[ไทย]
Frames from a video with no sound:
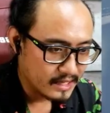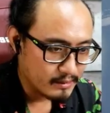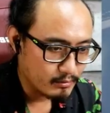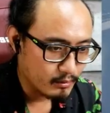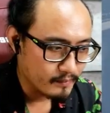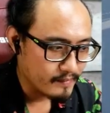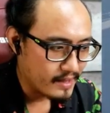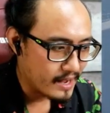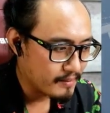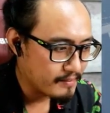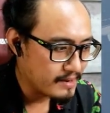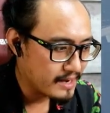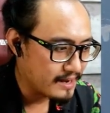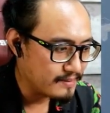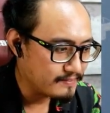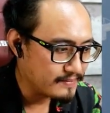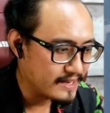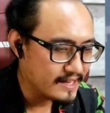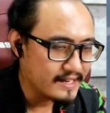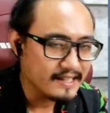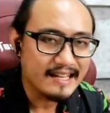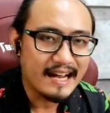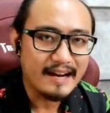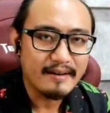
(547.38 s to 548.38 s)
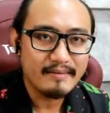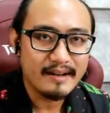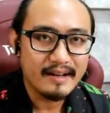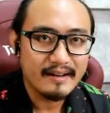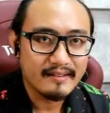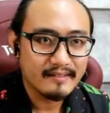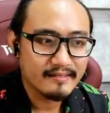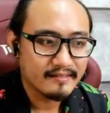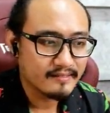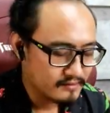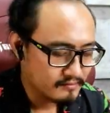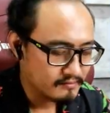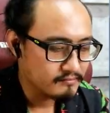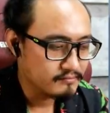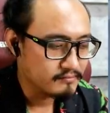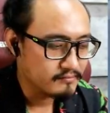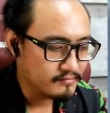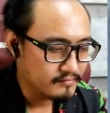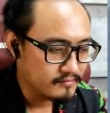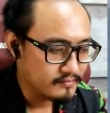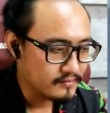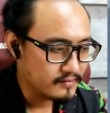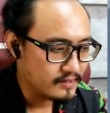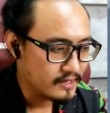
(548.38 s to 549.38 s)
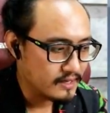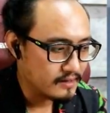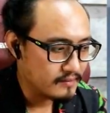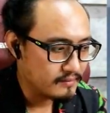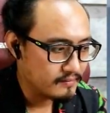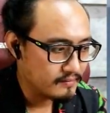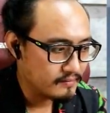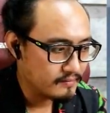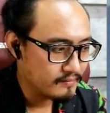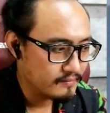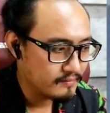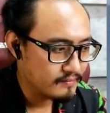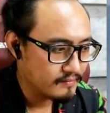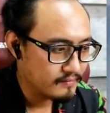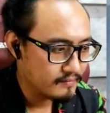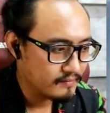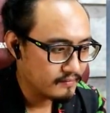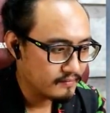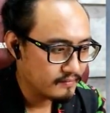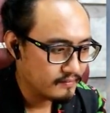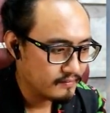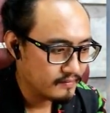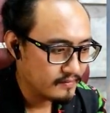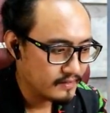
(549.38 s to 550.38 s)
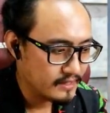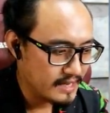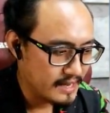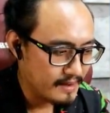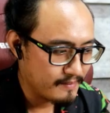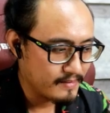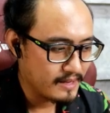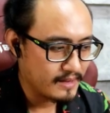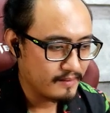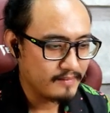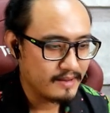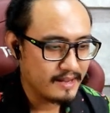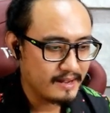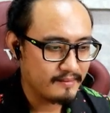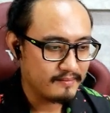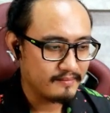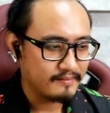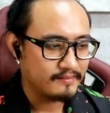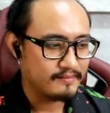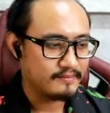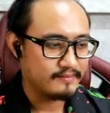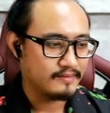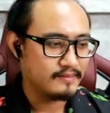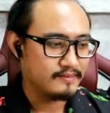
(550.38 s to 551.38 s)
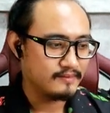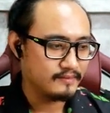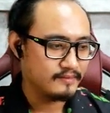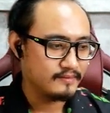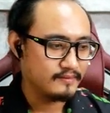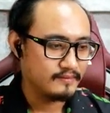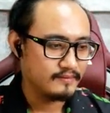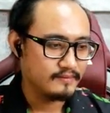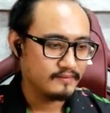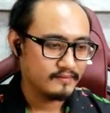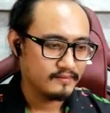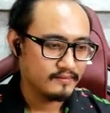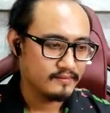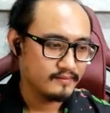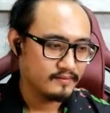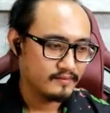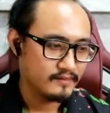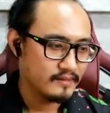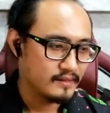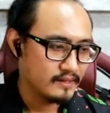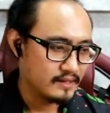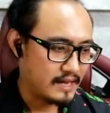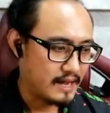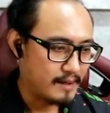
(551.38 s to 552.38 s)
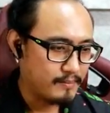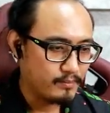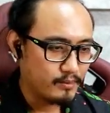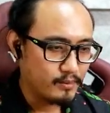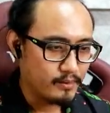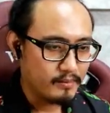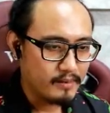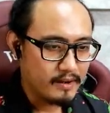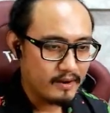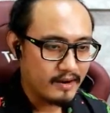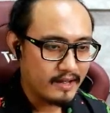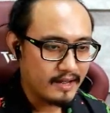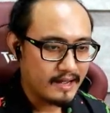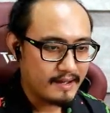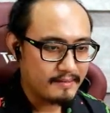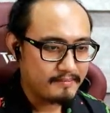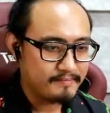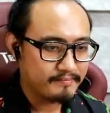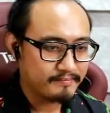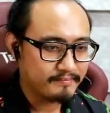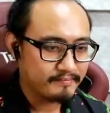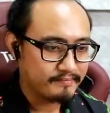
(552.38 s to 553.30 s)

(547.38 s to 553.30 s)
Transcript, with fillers: เสียงผมดังไหมครับได้ยินชัดไหมชัดชัดครับเยี่ยมเยี่ยมเยี่ยมลงตรงนี้นะครับผมเอาเลยครับ